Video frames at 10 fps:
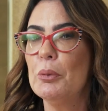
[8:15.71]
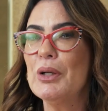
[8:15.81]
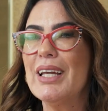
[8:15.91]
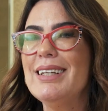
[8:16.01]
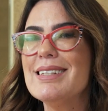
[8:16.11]

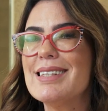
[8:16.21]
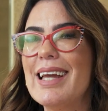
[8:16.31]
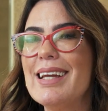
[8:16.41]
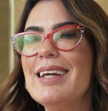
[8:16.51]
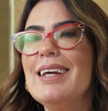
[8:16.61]
porque eles
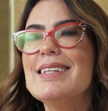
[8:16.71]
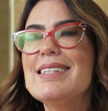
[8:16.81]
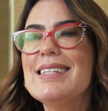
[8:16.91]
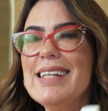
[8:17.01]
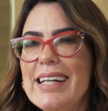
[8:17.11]
têm
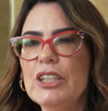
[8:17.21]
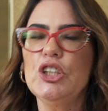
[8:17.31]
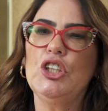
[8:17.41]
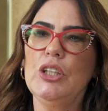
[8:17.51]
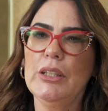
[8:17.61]

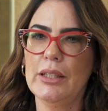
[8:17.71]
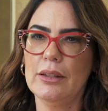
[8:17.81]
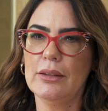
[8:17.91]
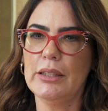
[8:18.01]
sinergia entre